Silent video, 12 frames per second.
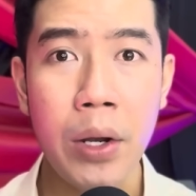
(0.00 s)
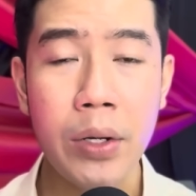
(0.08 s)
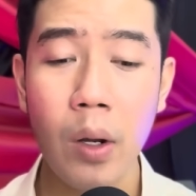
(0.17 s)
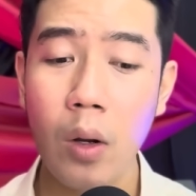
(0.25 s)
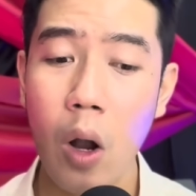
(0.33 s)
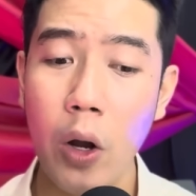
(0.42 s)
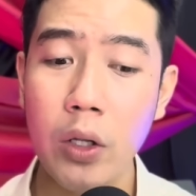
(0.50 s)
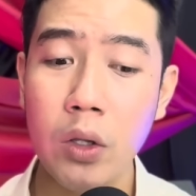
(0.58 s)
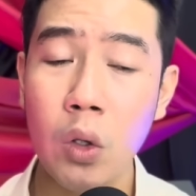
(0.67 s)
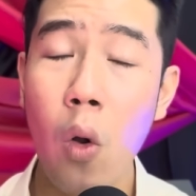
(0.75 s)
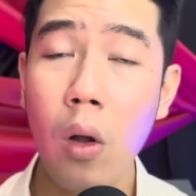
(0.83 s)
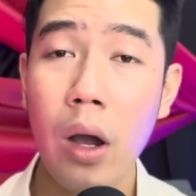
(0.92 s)
Nó ngồi
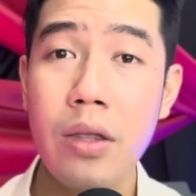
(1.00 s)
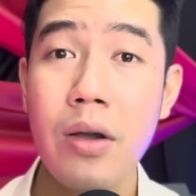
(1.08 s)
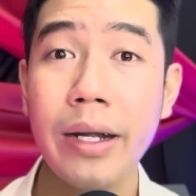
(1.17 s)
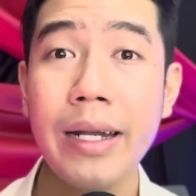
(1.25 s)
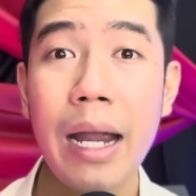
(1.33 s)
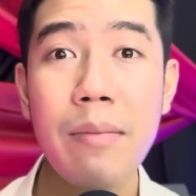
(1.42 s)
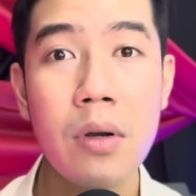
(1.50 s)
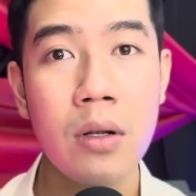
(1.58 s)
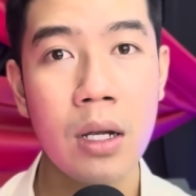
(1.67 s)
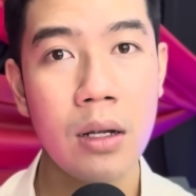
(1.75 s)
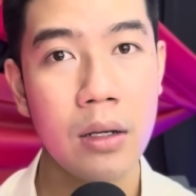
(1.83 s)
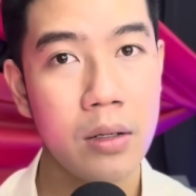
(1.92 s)
tuốt ở dưới cái đáy mương
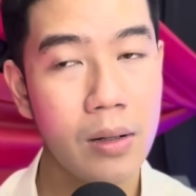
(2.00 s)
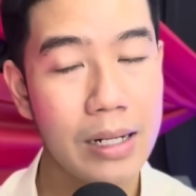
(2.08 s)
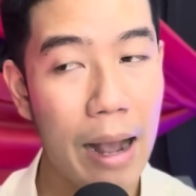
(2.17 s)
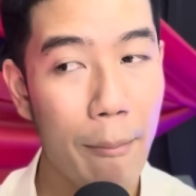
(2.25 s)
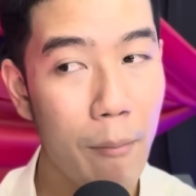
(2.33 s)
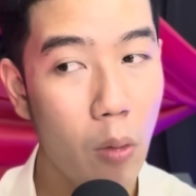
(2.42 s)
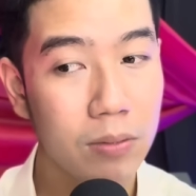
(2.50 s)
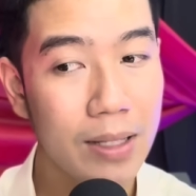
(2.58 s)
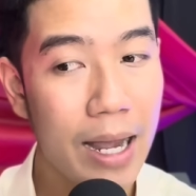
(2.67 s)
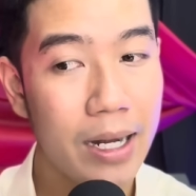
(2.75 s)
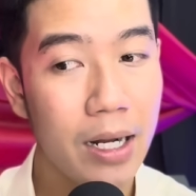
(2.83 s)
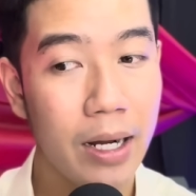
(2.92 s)
á, nó cầm một
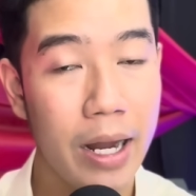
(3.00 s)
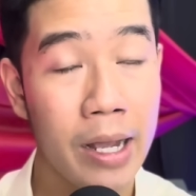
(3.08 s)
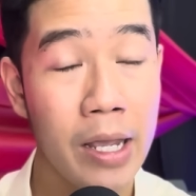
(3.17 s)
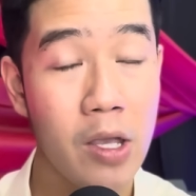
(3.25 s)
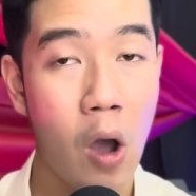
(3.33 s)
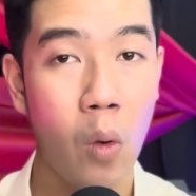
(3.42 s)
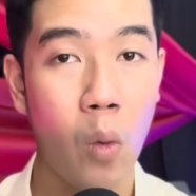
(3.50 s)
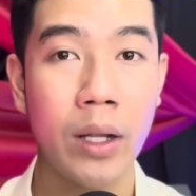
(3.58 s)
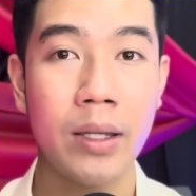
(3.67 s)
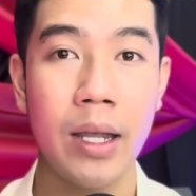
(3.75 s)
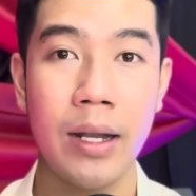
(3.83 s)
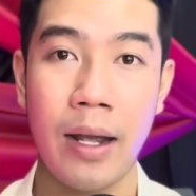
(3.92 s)
tay nó ghì cái giò của
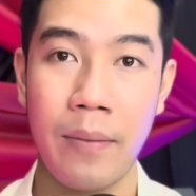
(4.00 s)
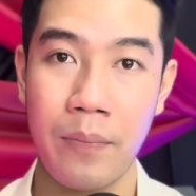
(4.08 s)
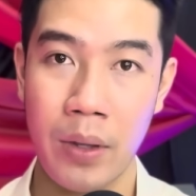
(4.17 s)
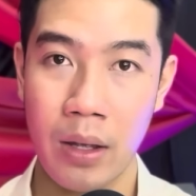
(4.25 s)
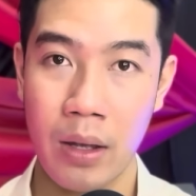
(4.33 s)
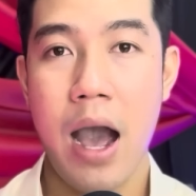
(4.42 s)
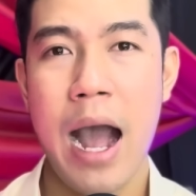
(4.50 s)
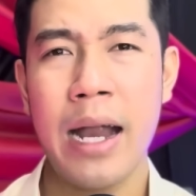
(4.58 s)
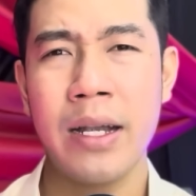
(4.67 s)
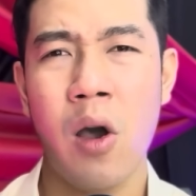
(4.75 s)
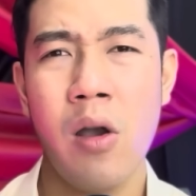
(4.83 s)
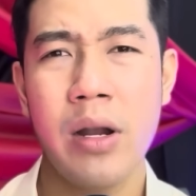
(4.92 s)
anh vậy nè.
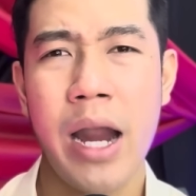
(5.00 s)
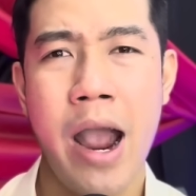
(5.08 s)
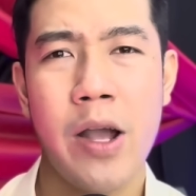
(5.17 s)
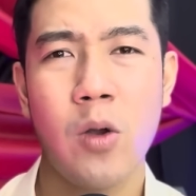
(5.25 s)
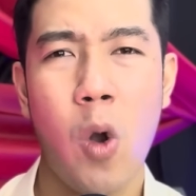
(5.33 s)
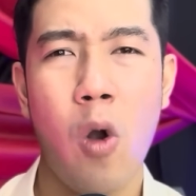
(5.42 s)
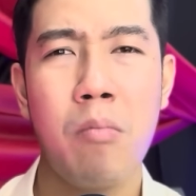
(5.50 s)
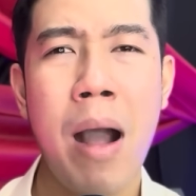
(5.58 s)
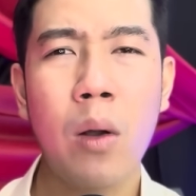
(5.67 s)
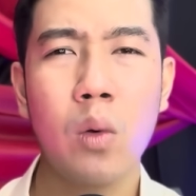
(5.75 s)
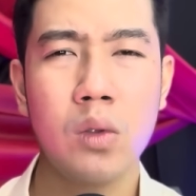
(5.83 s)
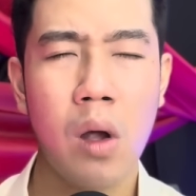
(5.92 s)
Anh nói nghe cái con mắt
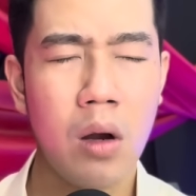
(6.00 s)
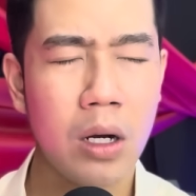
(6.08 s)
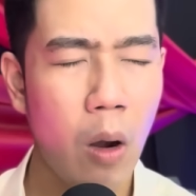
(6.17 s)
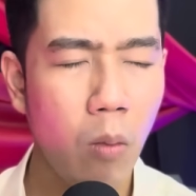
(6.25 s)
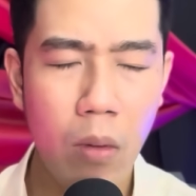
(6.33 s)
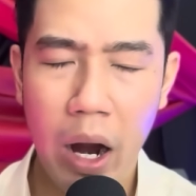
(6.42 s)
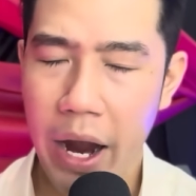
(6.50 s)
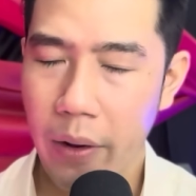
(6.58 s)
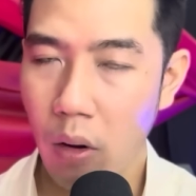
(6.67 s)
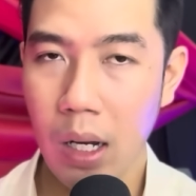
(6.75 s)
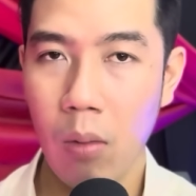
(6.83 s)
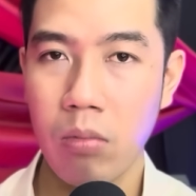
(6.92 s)
của nó không hề
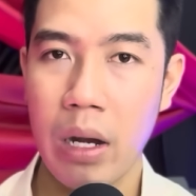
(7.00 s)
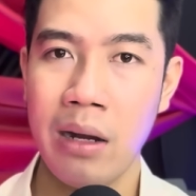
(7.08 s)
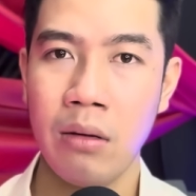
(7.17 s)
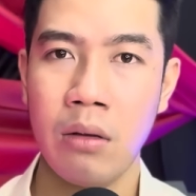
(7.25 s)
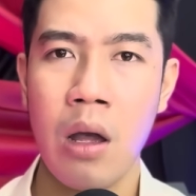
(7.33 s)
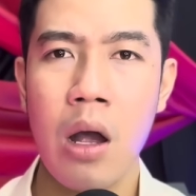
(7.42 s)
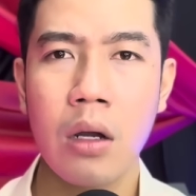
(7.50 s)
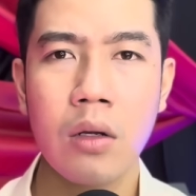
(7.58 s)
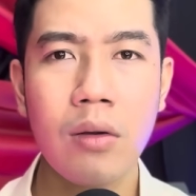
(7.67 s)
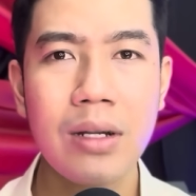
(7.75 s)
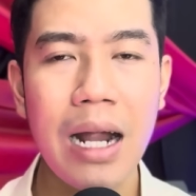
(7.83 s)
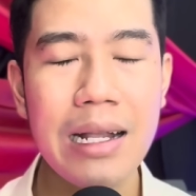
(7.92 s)
có lòng đen, nó
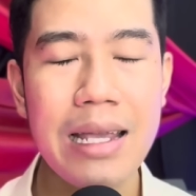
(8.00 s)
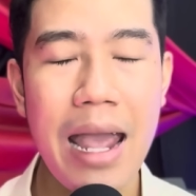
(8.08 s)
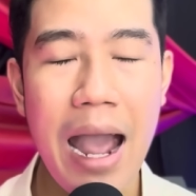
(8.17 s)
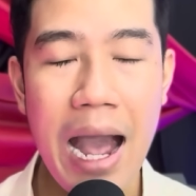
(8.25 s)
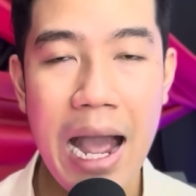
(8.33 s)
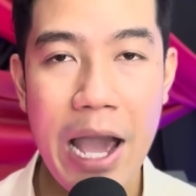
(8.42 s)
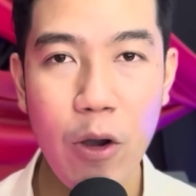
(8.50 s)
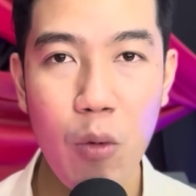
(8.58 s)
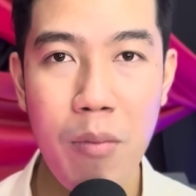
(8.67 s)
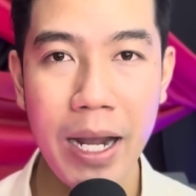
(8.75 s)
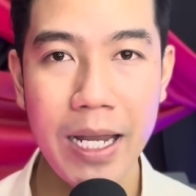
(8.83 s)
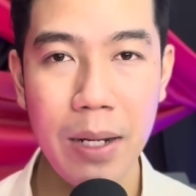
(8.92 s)
trắng giả hai con
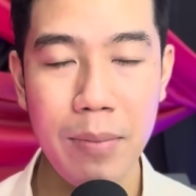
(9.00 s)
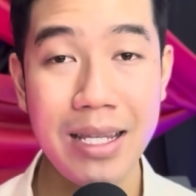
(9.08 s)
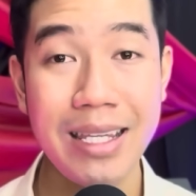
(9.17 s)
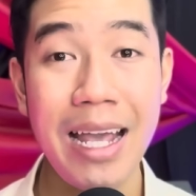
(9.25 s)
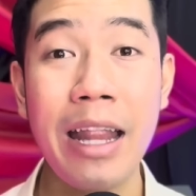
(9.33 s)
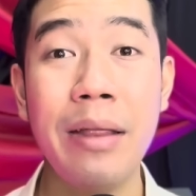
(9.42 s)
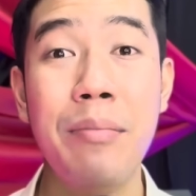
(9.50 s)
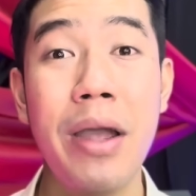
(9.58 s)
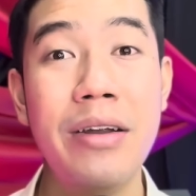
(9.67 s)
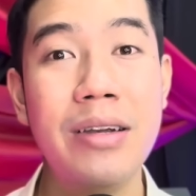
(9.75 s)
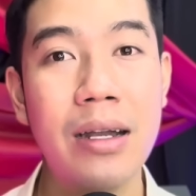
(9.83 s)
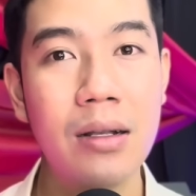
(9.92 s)
mắt vậy nè, mà nó chành
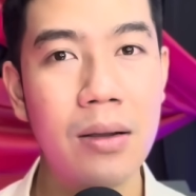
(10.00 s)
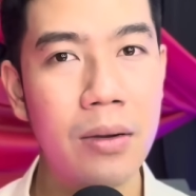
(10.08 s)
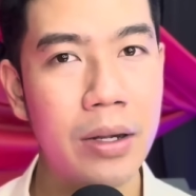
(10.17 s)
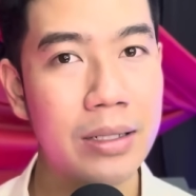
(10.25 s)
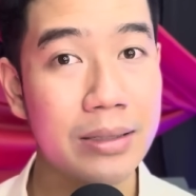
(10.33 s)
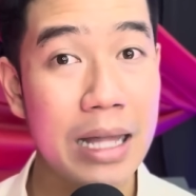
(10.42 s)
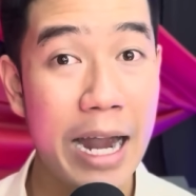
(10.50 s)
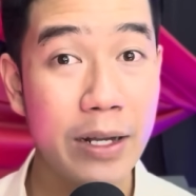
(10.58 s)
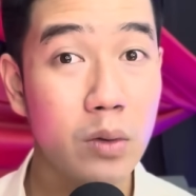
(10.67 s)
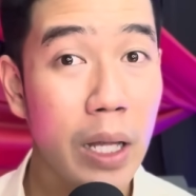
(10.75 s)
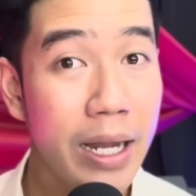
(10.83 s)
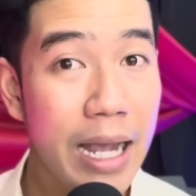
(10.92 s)
miệng ra nó cười. Tại nó
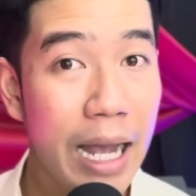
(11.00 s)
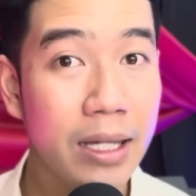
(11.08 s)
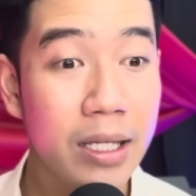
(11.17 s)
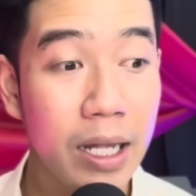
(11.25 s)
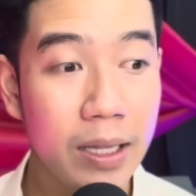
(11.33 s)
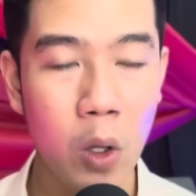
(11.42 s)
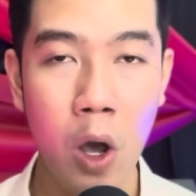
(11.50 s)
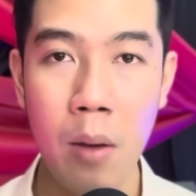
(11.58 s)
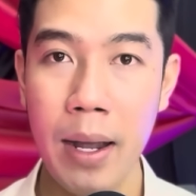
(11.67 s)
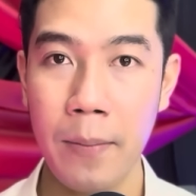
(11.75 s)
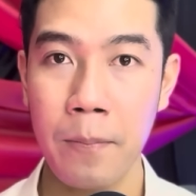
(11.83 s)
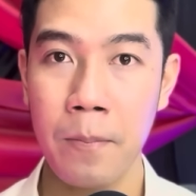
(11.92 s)
thấy anh nhìn nó mà.